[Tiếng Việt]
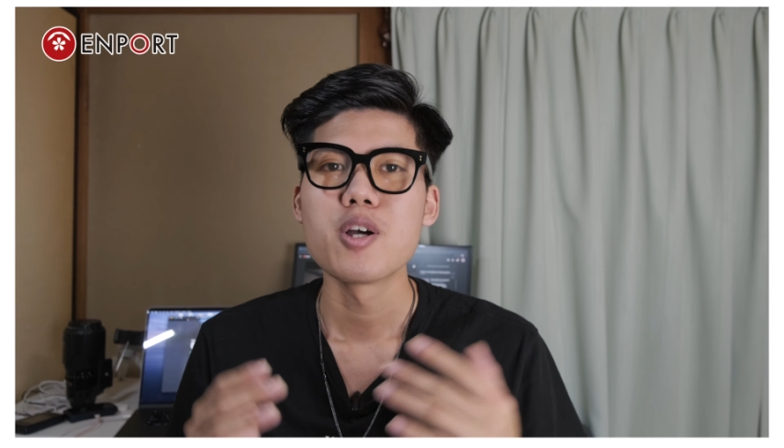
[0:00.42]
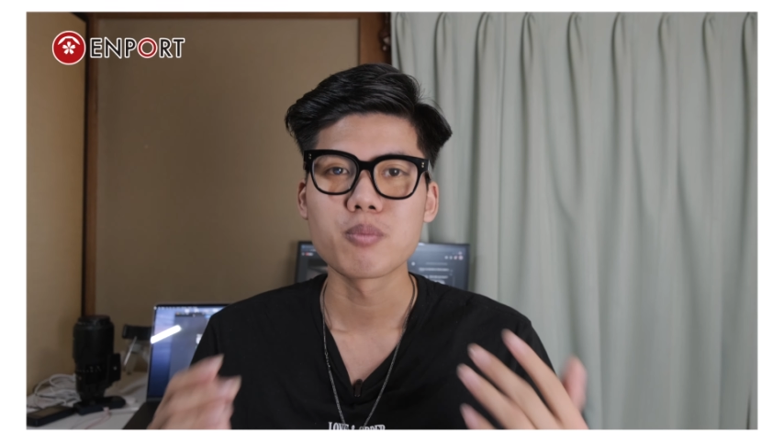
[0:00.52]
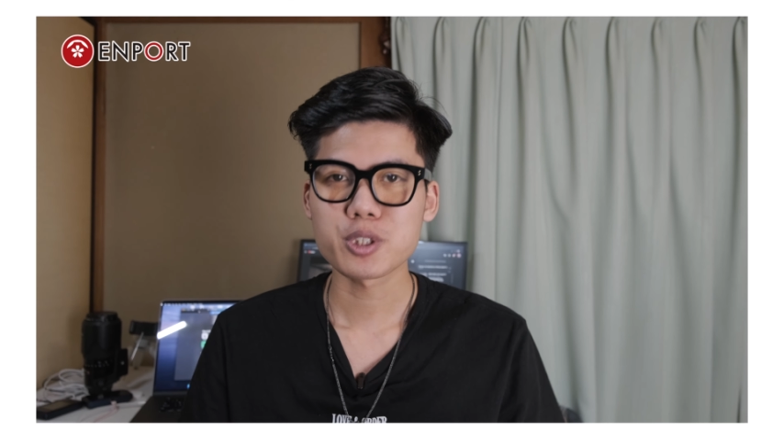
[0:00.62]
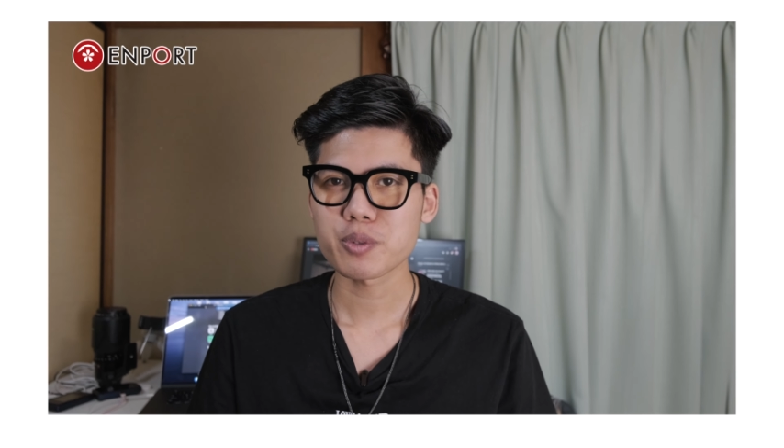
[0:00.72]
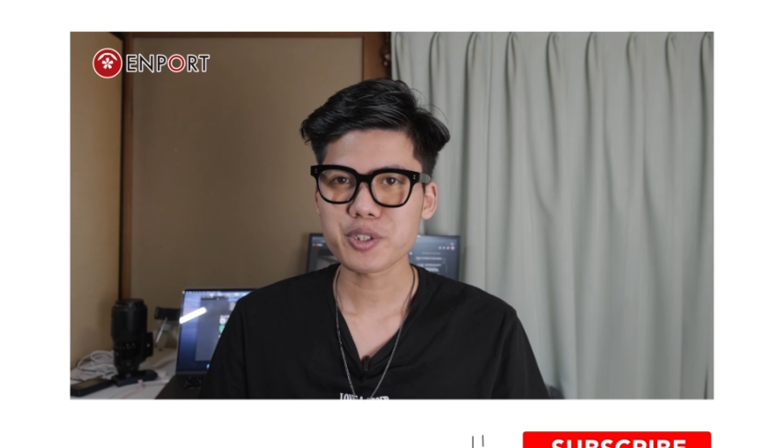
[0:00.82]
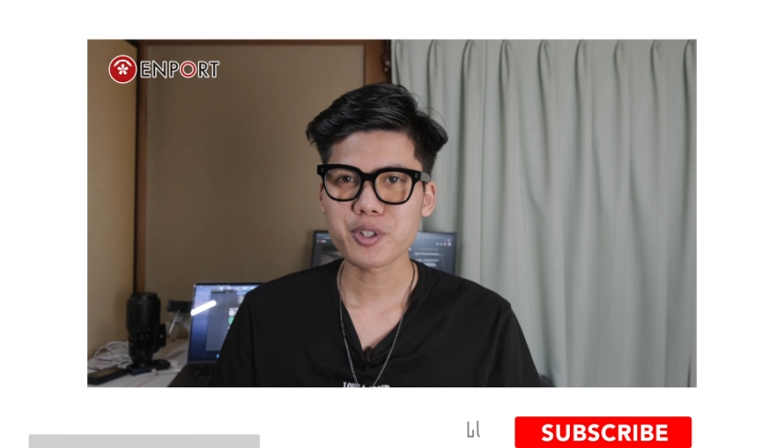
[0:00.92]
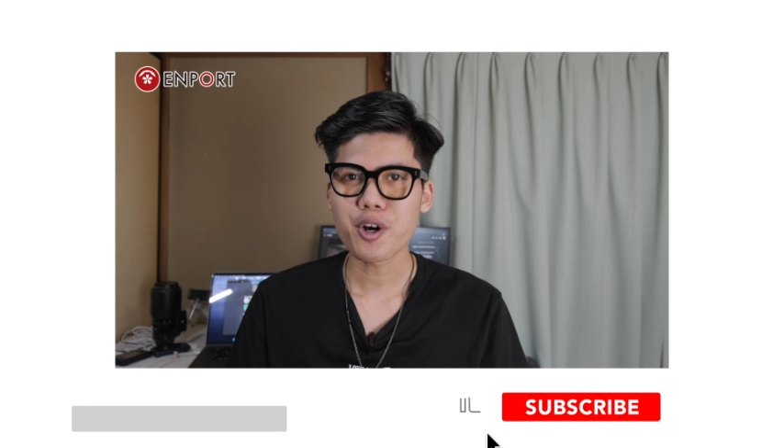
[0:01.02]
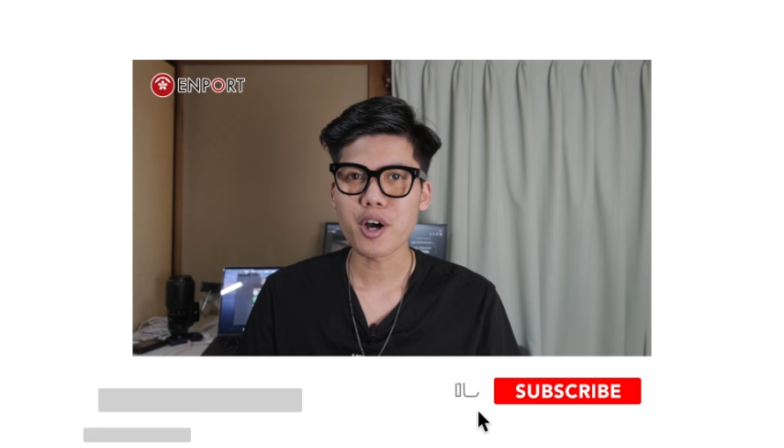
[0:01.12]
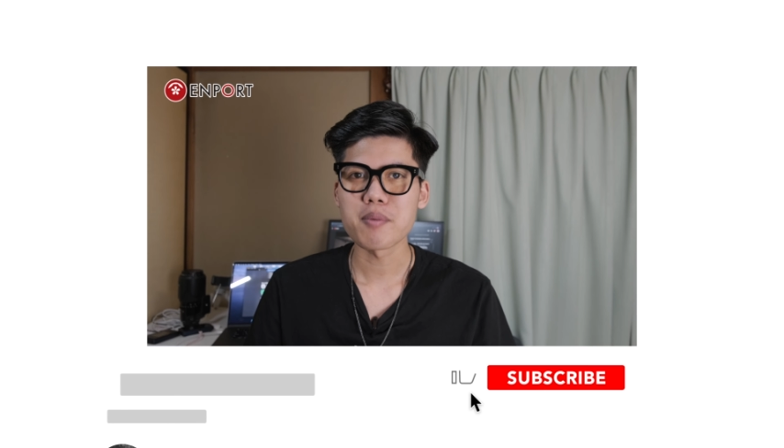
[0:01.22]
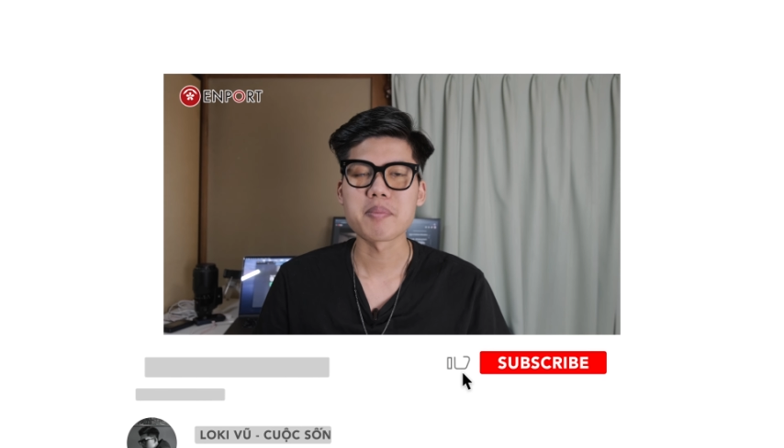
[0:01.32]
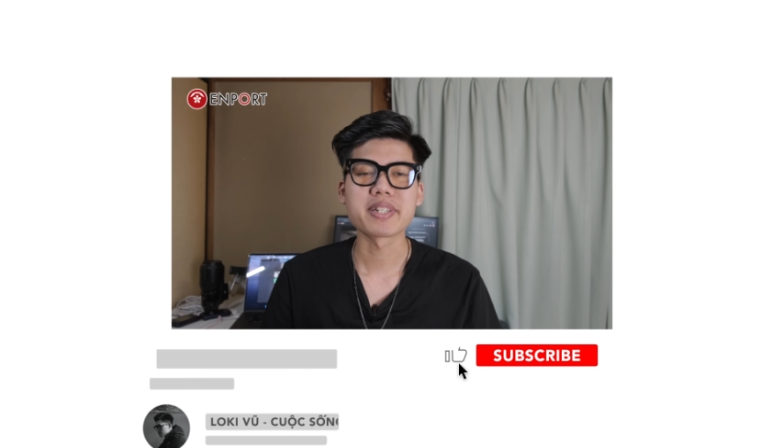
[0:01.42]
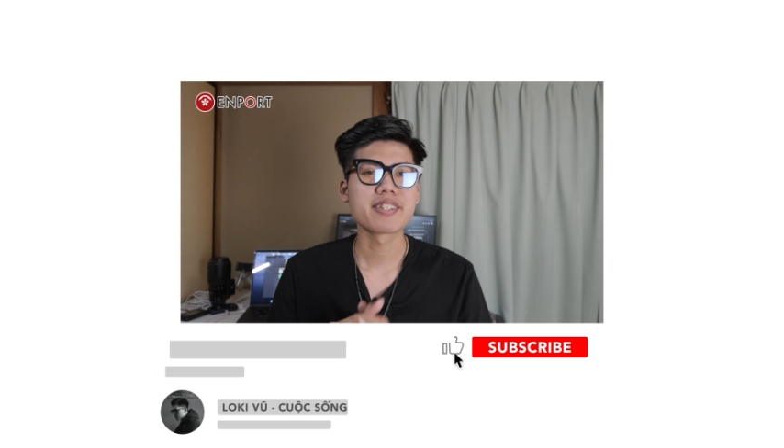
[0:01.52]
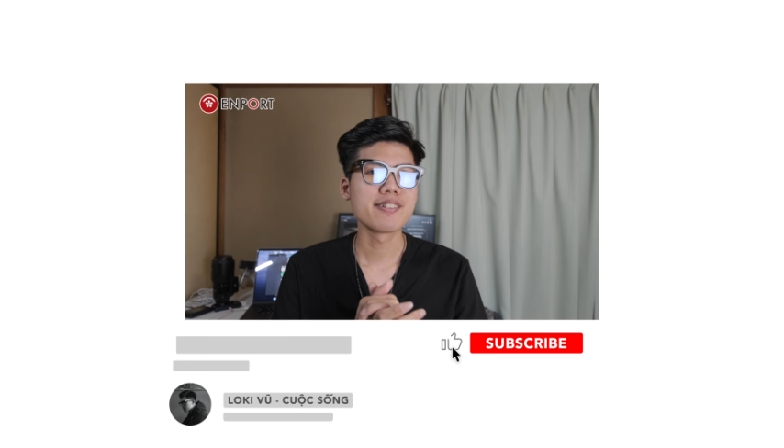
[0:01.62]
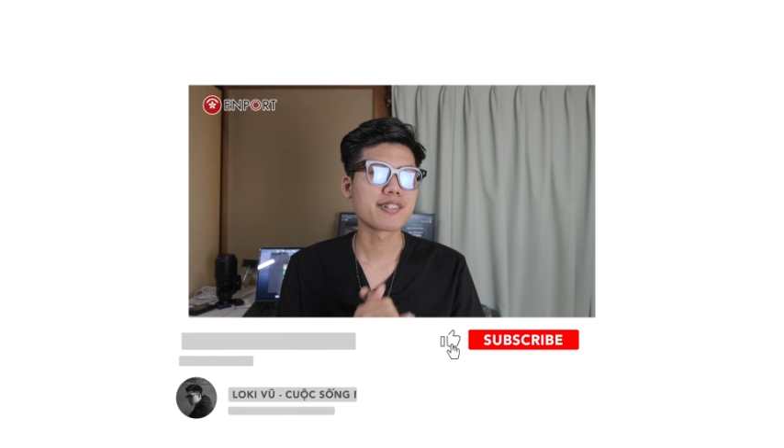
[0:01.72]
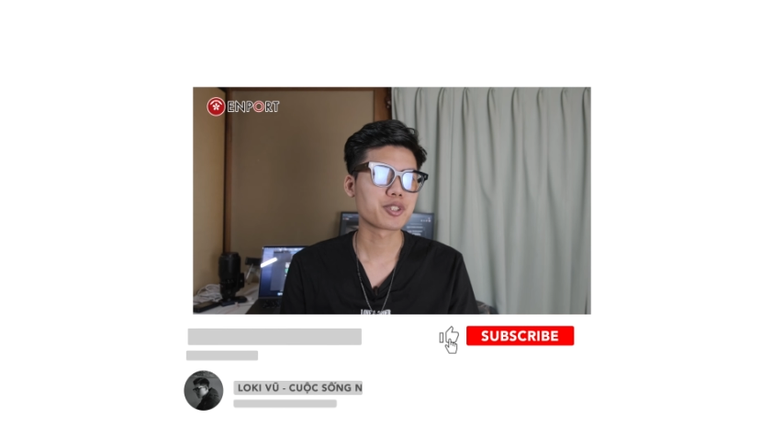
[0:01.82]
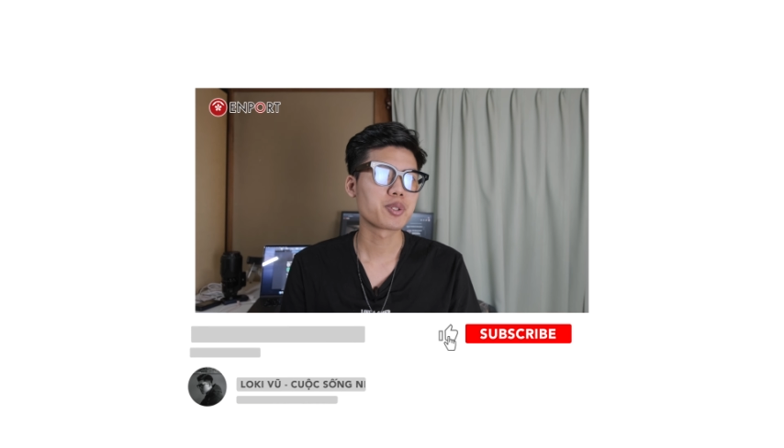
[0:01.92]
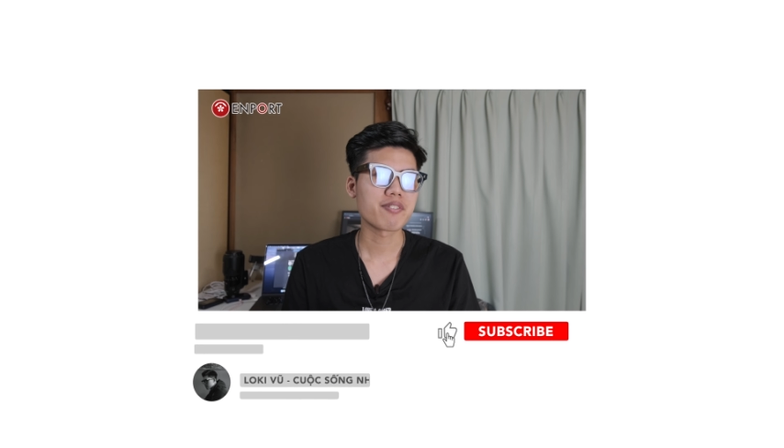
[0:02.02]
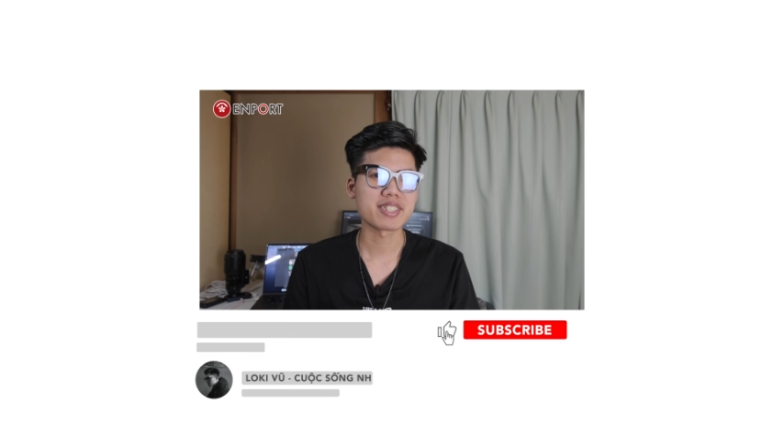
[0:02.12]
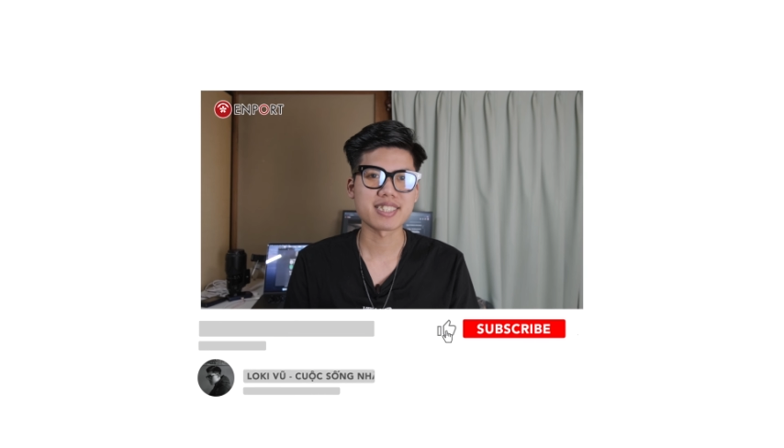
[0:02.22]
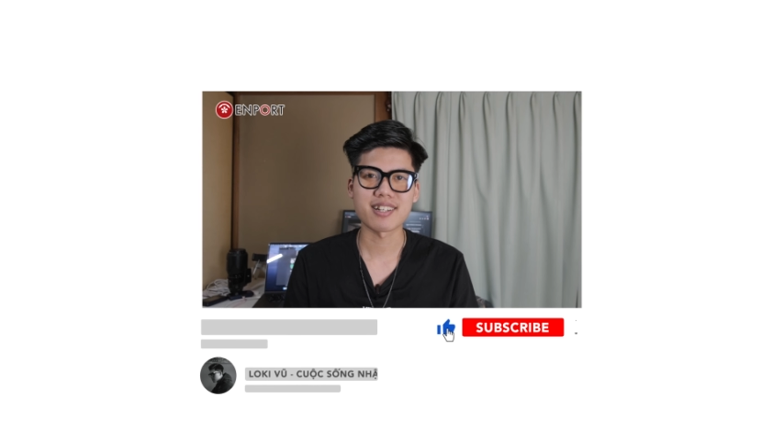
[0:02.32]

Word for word: Một trong những câu hỏi mà mình thường xuyên phải trả